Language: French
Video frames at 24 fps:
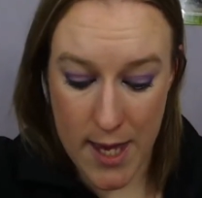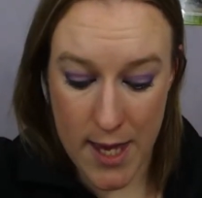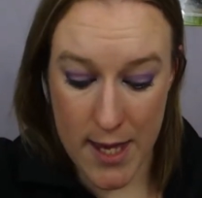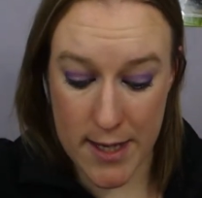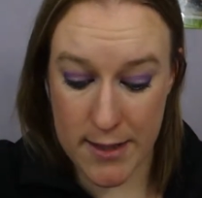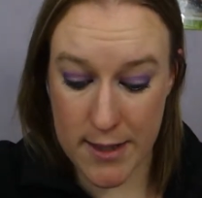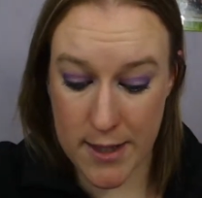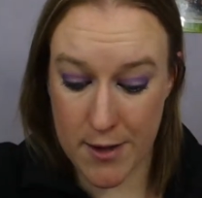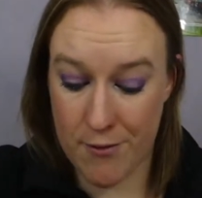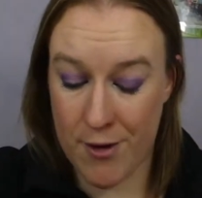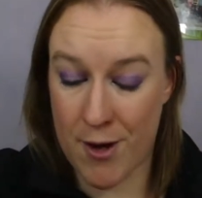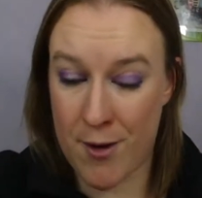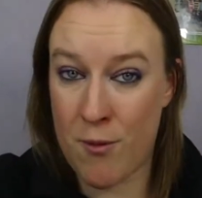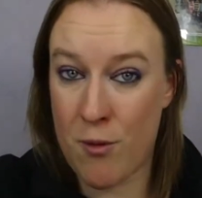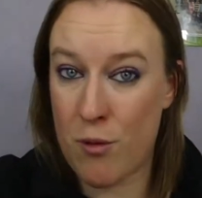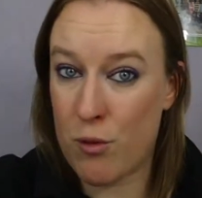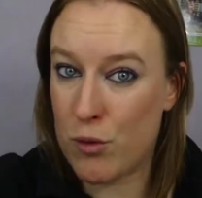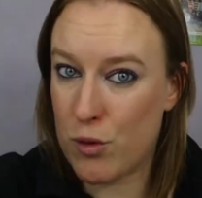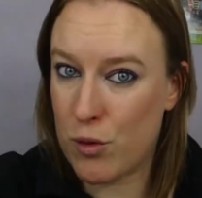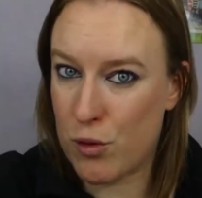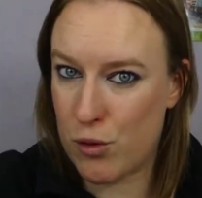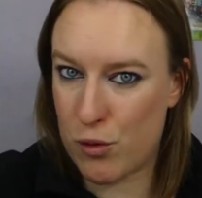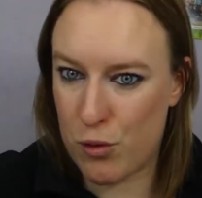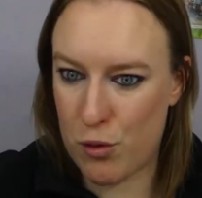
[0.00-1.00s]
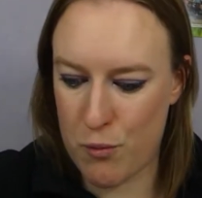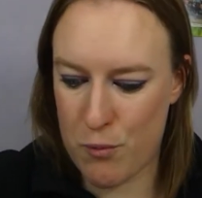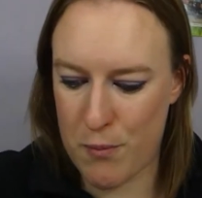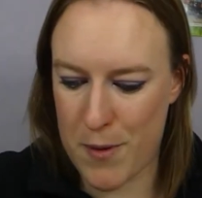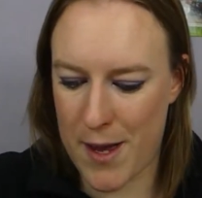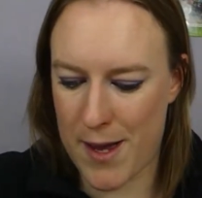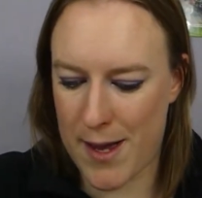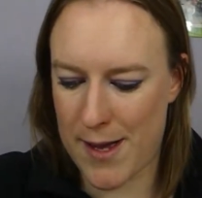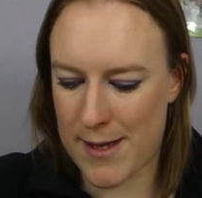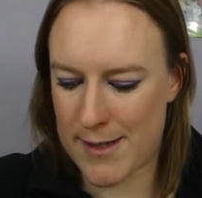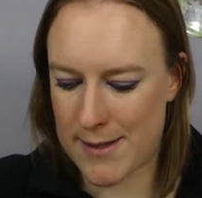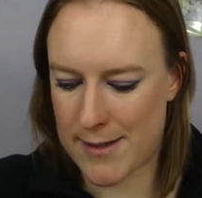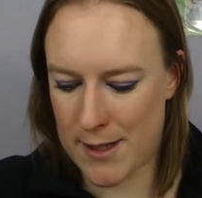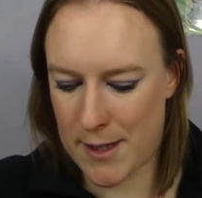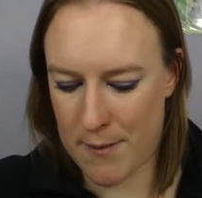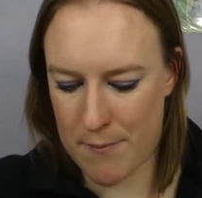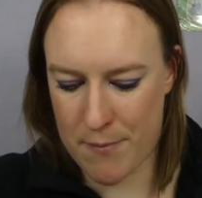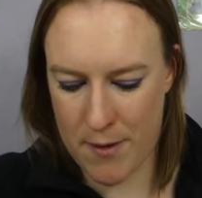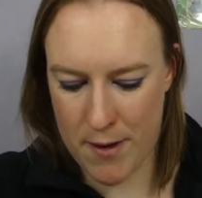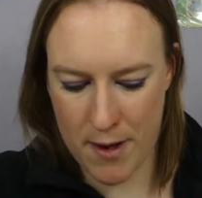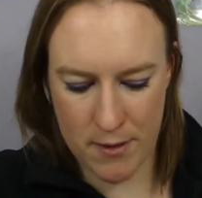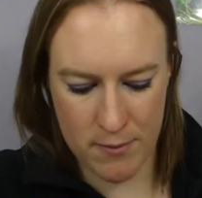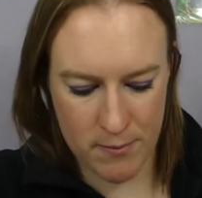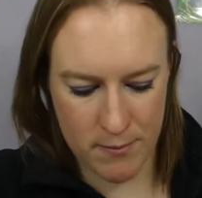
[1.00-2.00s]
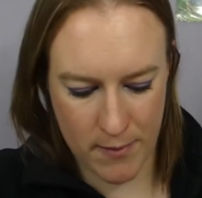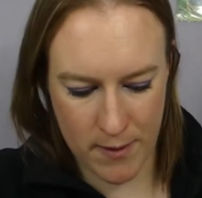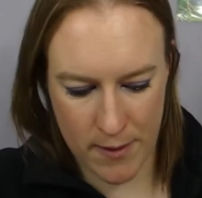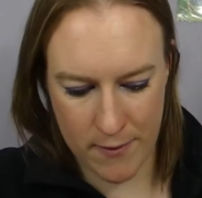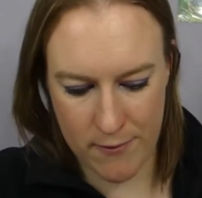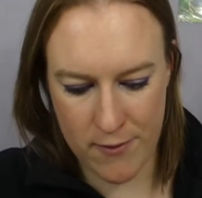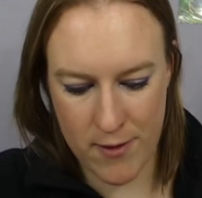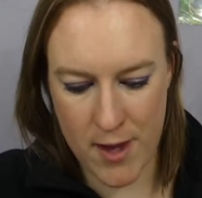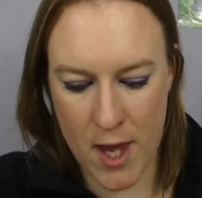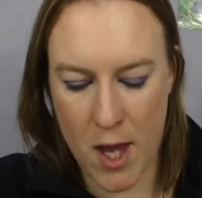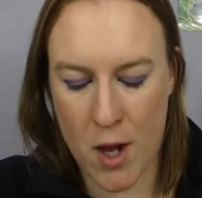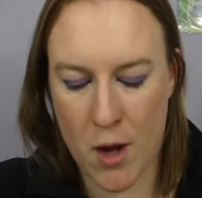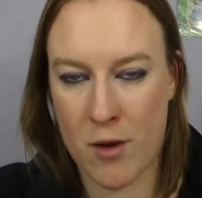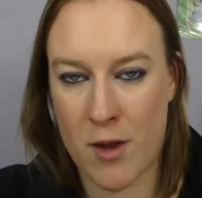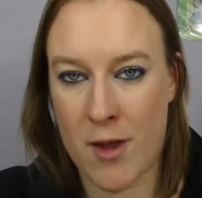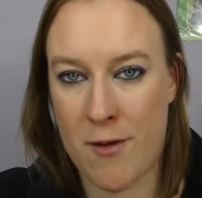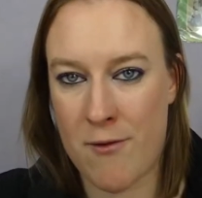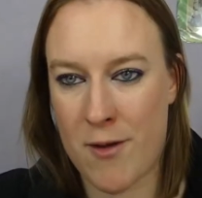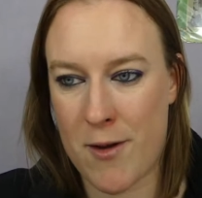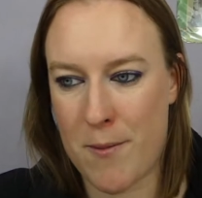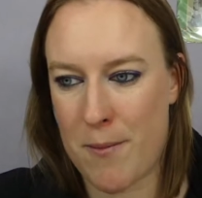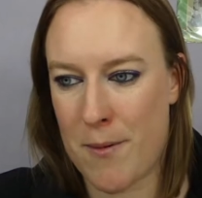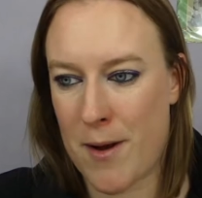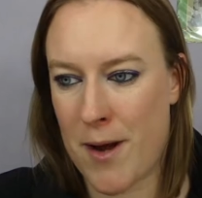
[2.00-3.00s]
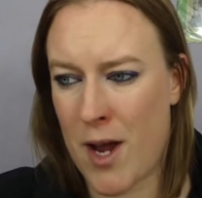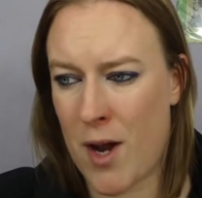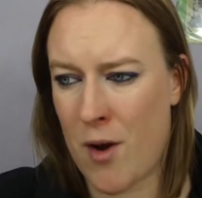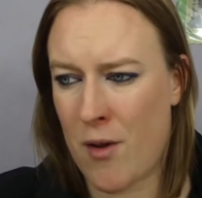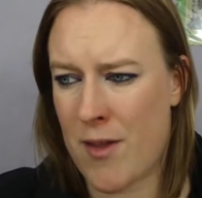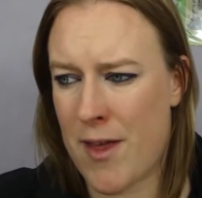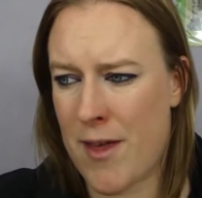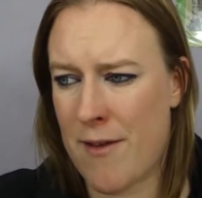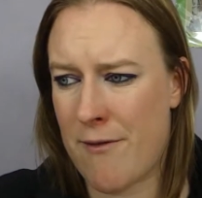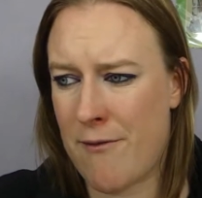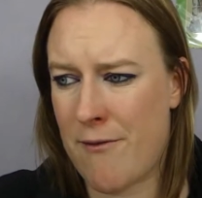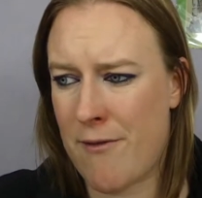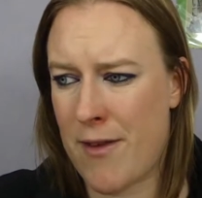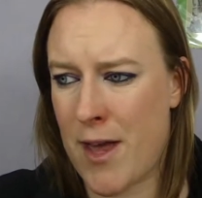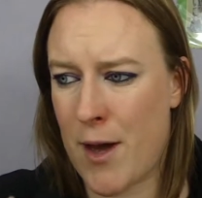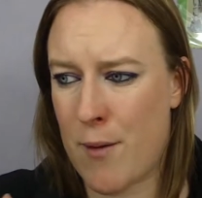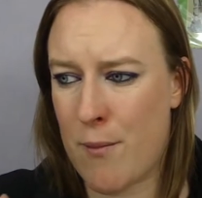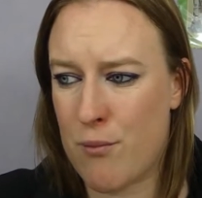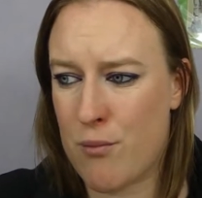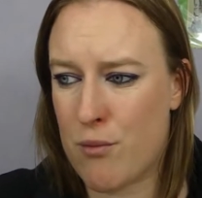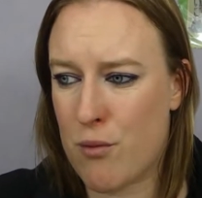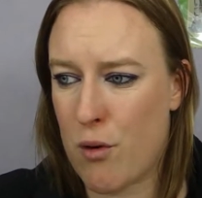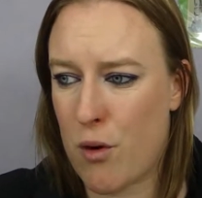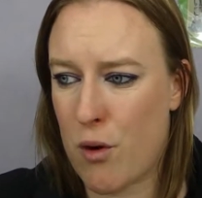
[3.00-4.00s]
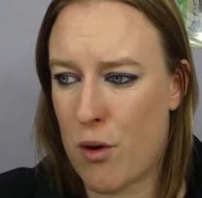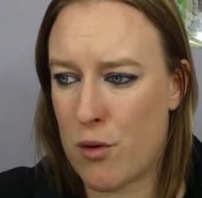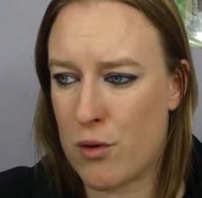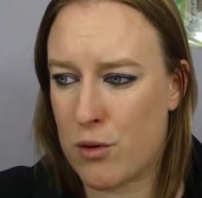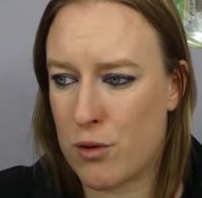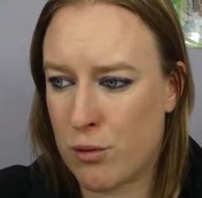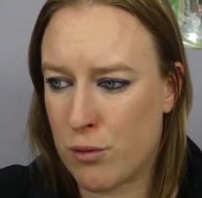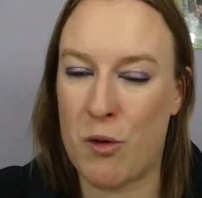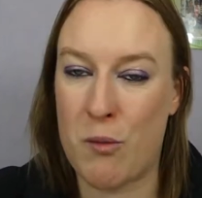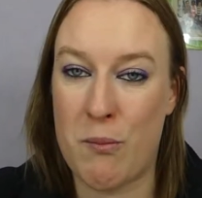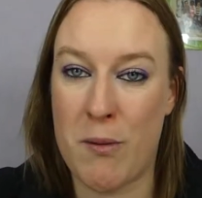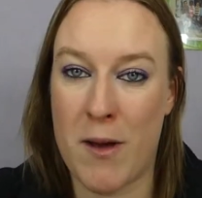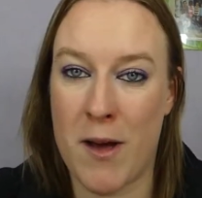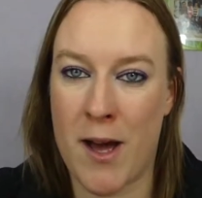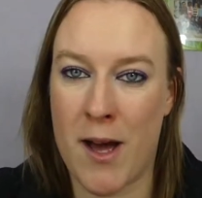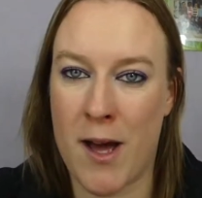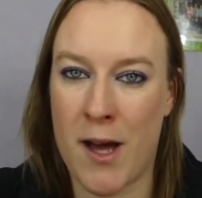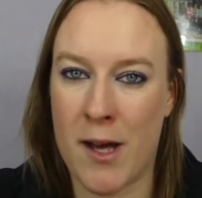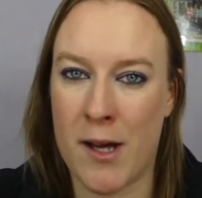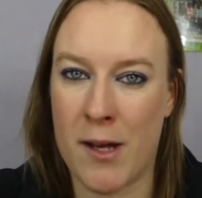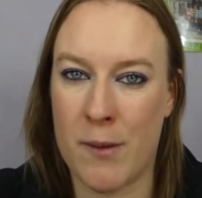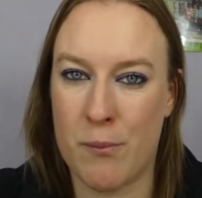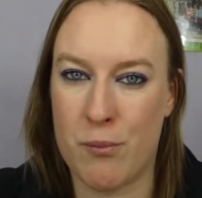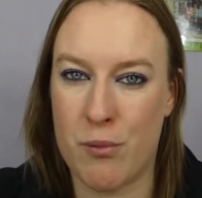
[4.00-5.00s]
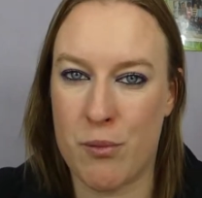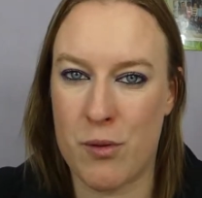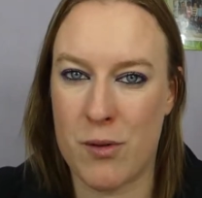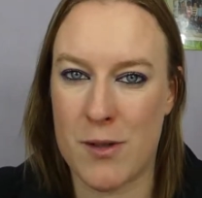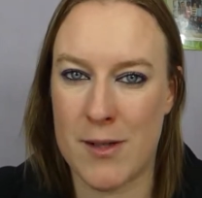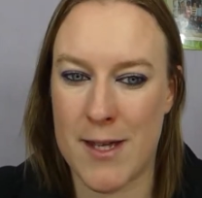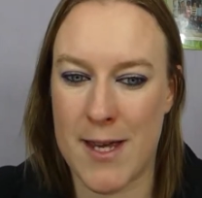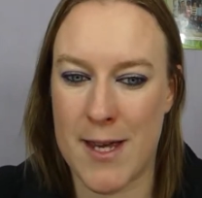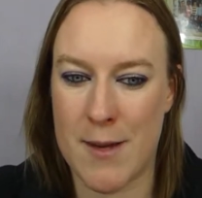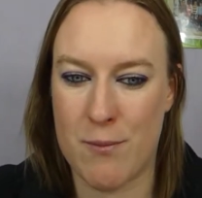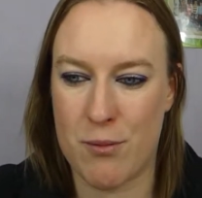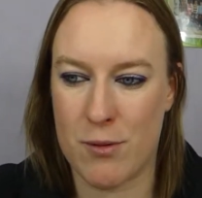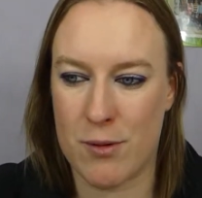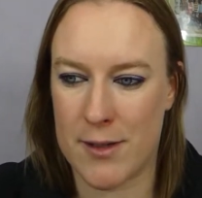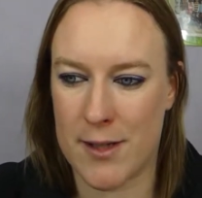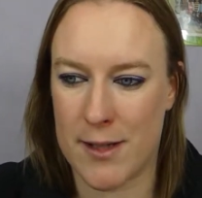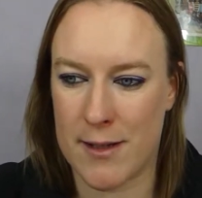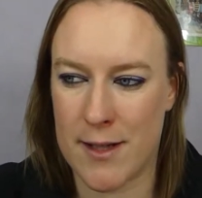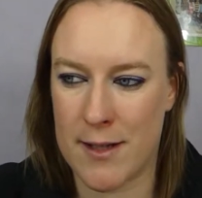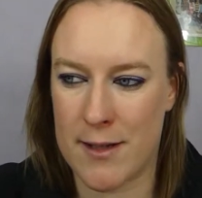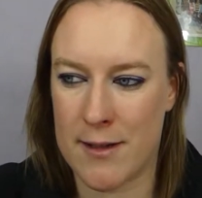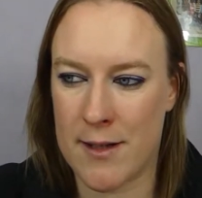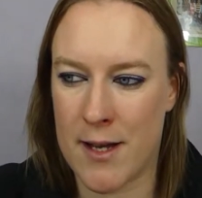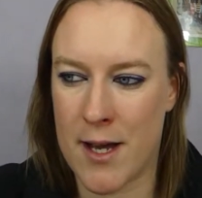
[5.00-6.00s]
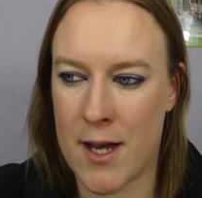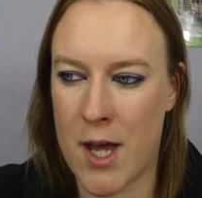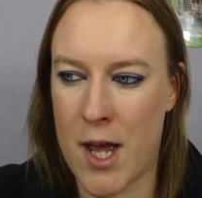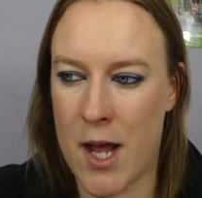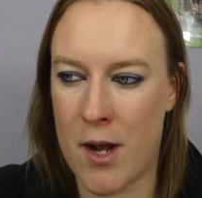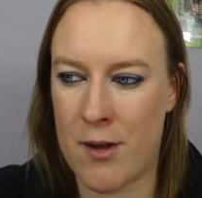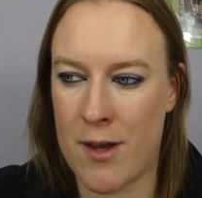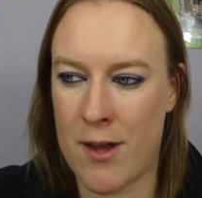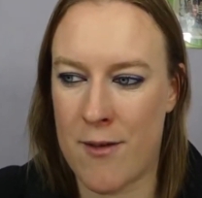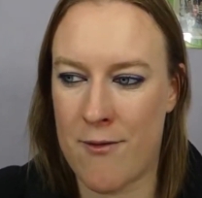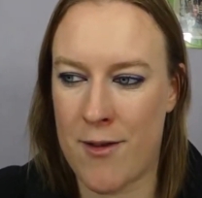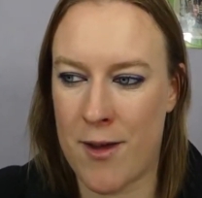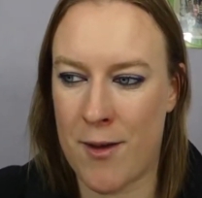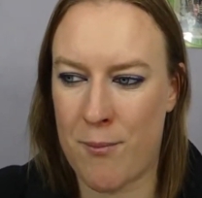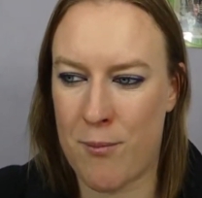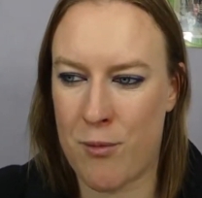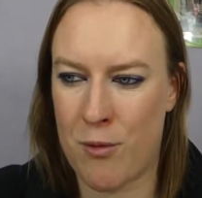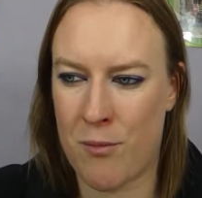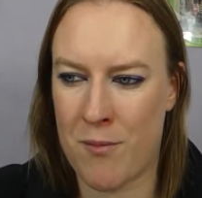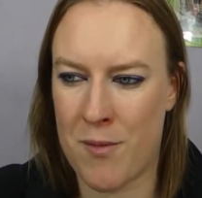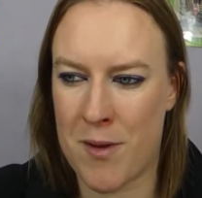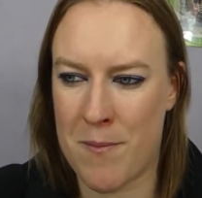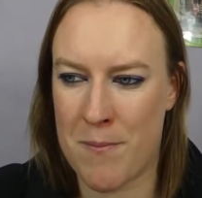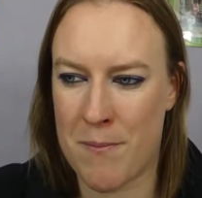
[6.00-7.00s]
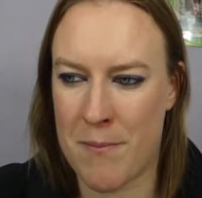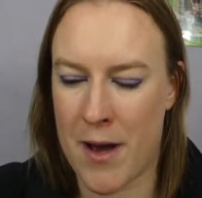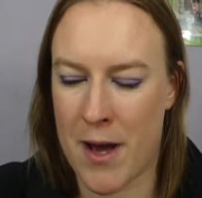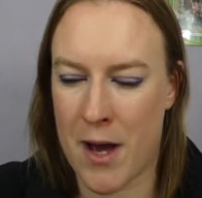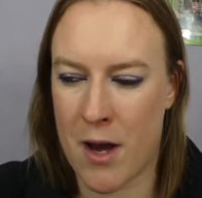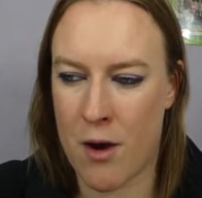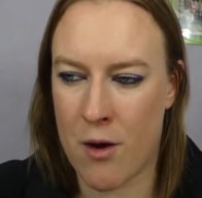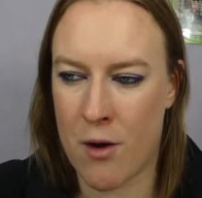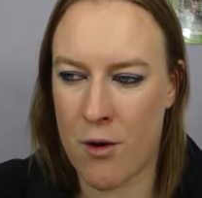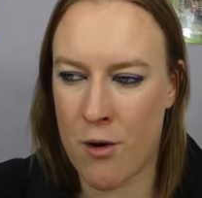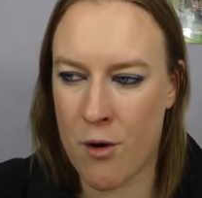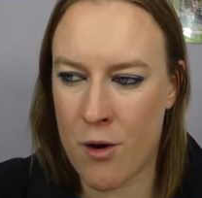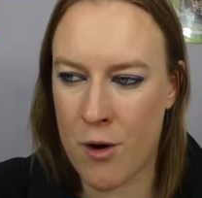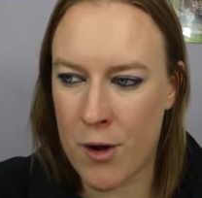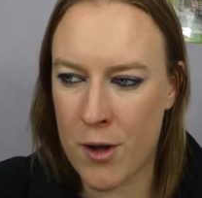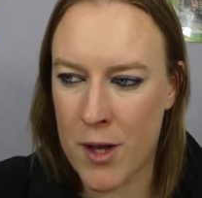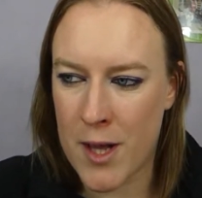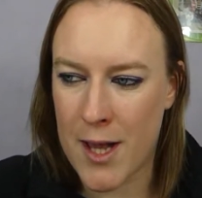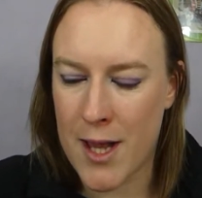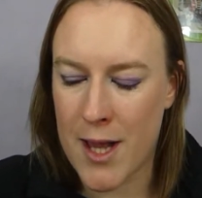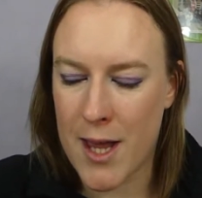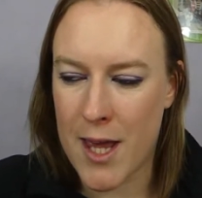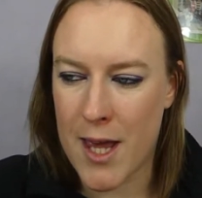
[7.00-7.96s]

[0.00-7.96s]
Et c'est vraiment super sympa. Ma fille, elle en a fait plein. Elle en a fait un pour euh, son parrain pour, et pour sa tata. Elle en a fait un pour mes parents.